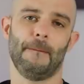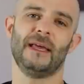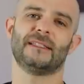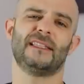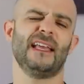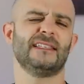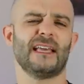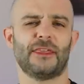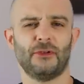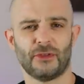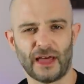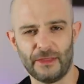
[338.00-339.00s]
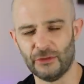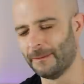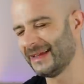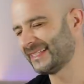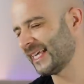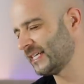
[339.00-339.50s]
Me estáis azuzando,
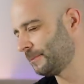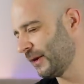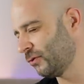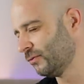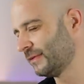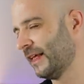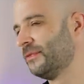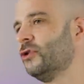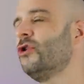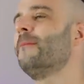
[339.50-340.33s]
me estáis preguntando,